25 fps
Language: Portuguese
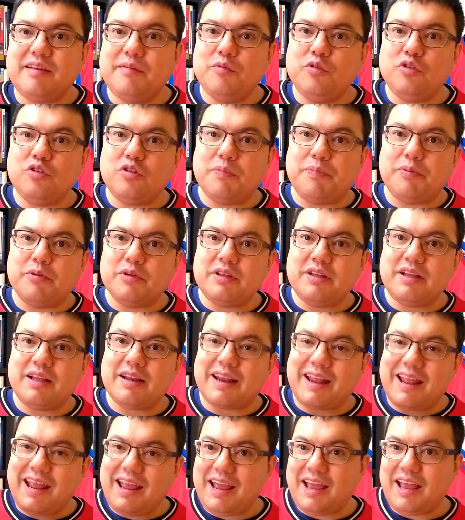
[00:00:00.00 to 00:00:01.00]
muito
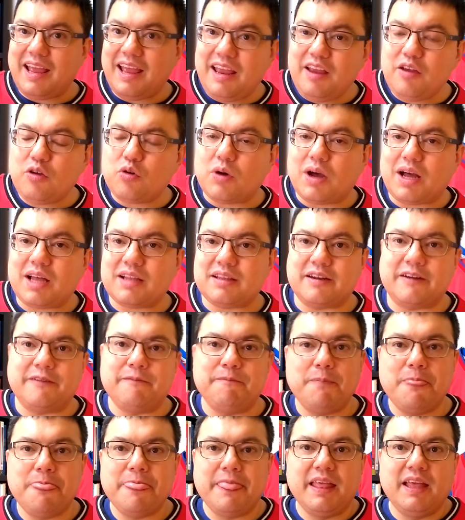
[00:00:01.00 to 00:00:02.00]
poder em quadra.
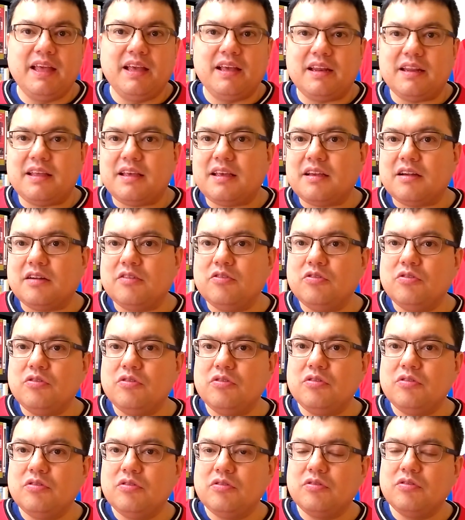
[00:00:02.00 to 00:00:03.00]
Né?
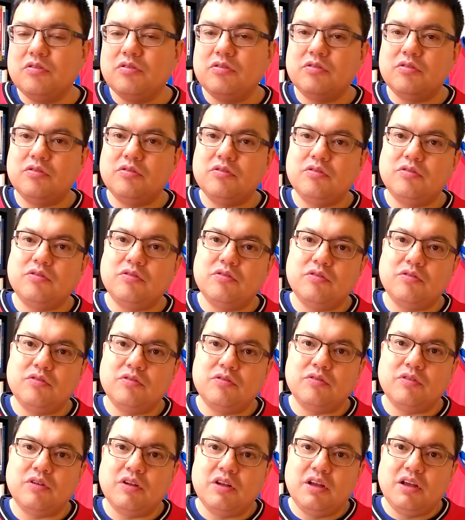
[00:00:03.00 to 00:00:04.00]

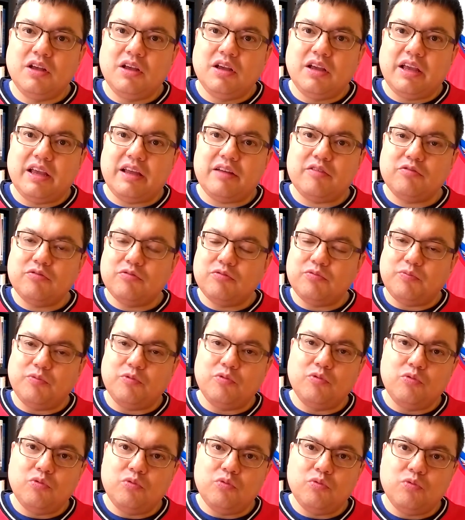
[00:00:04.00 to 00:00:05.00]
O, o,
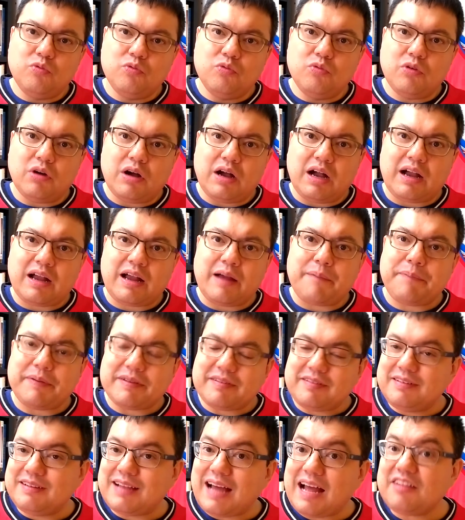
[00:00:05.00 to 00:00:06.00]
a
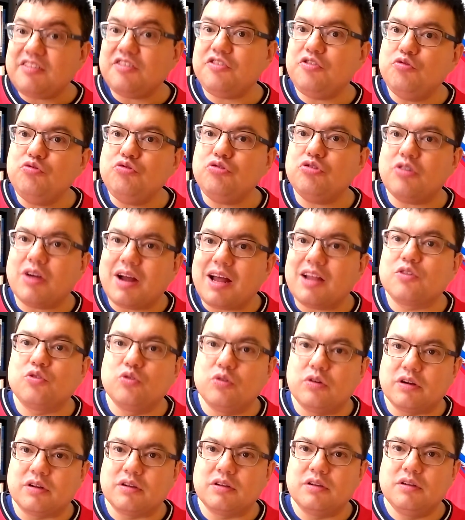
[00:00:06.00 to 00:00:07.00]
capacidade de um
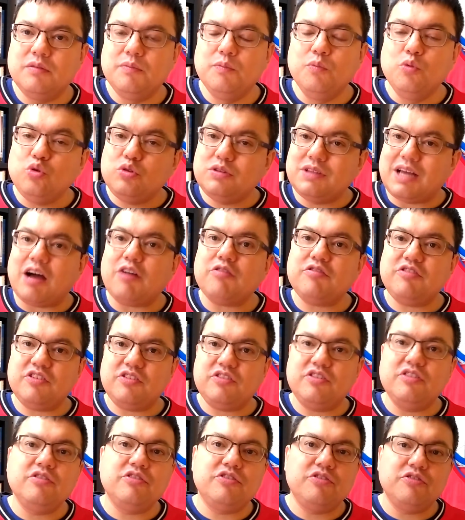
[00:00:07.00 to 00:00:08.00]
jogador mudar o
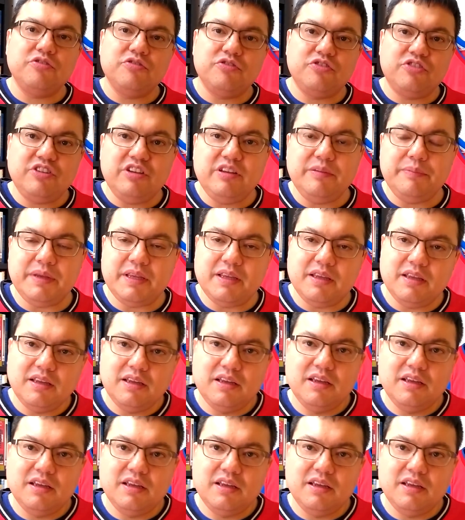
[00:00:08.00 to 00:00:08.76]
destino de um time